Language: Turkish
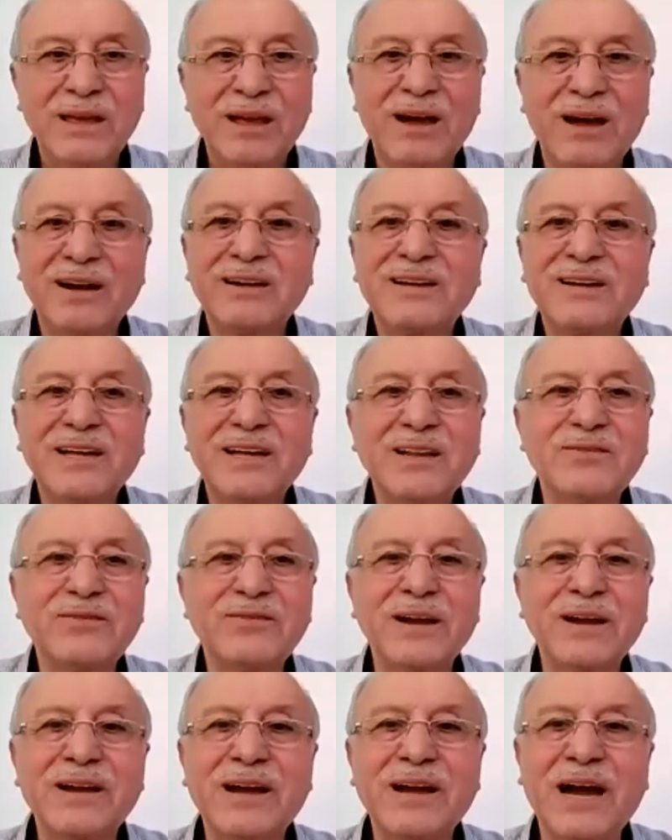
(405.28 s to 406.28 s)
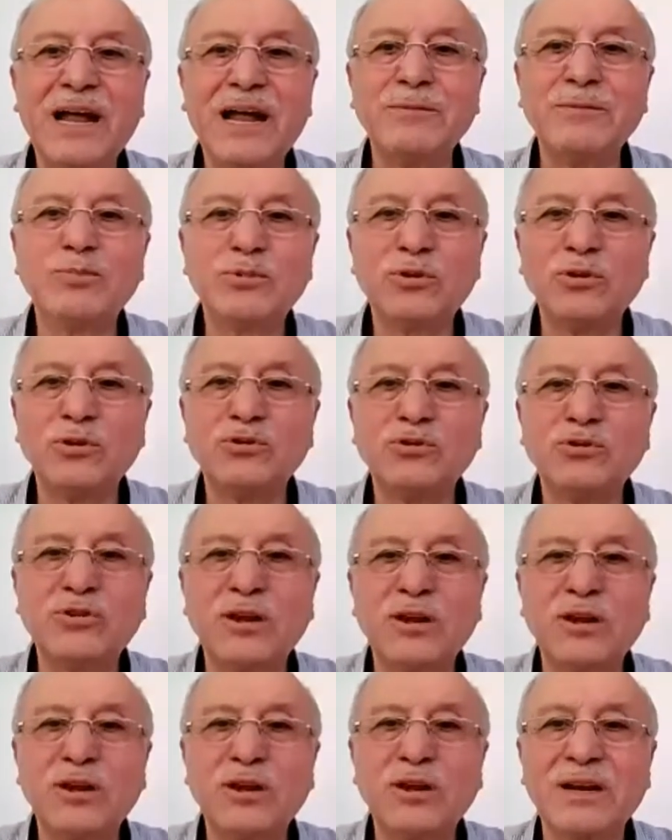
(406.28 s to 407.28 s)
Akıl ve kalp
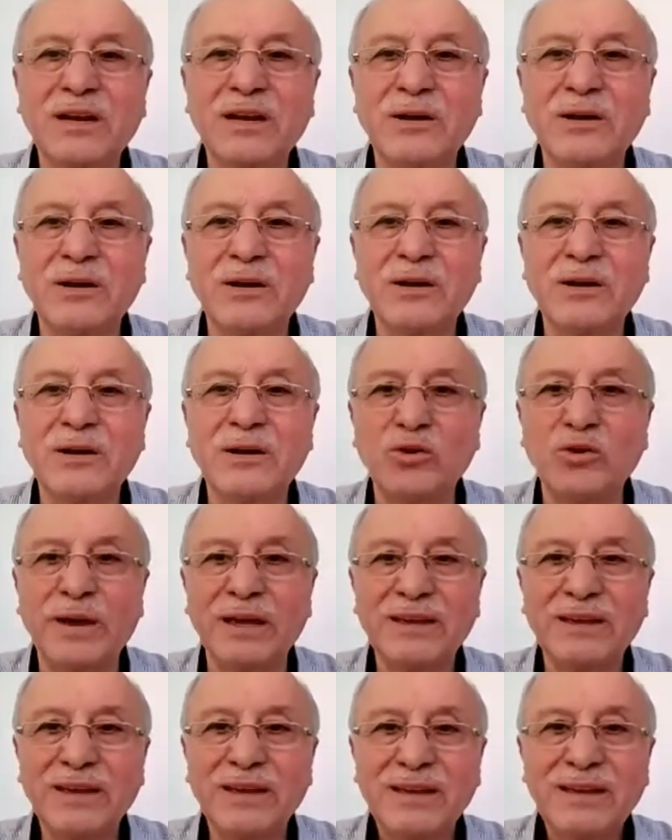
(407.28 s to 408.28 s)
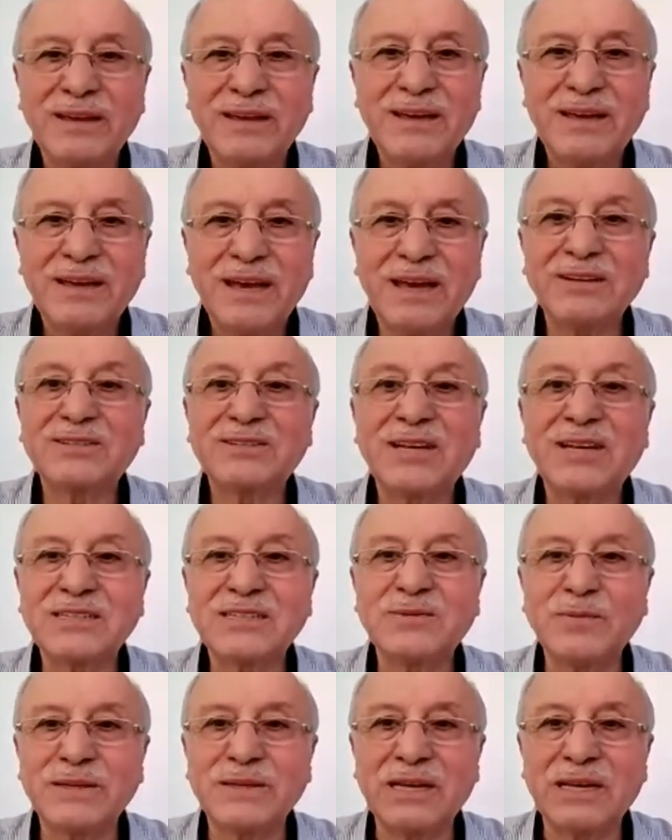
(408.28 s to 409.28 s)
gözüyle Rabbimizi görmek
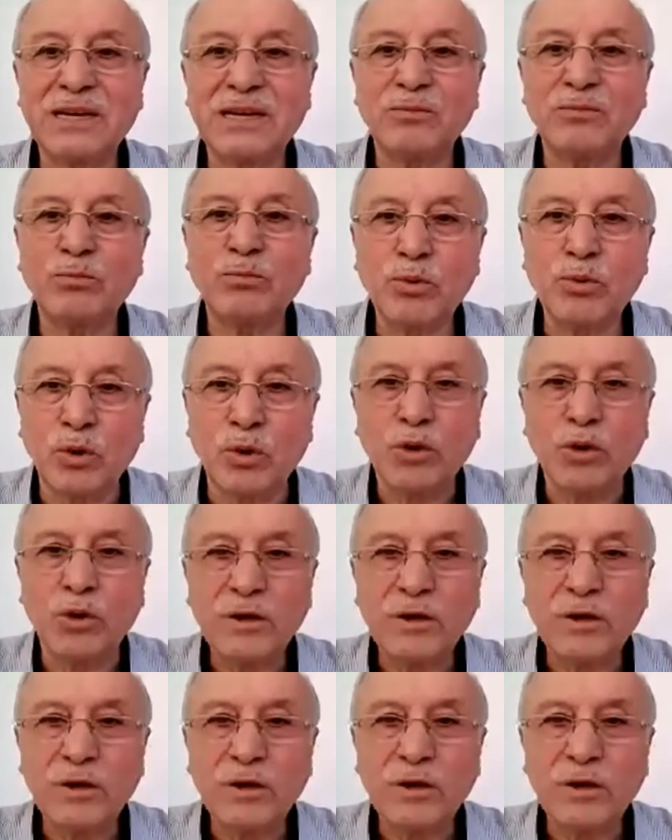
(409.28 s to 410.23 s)
esas mesele bu.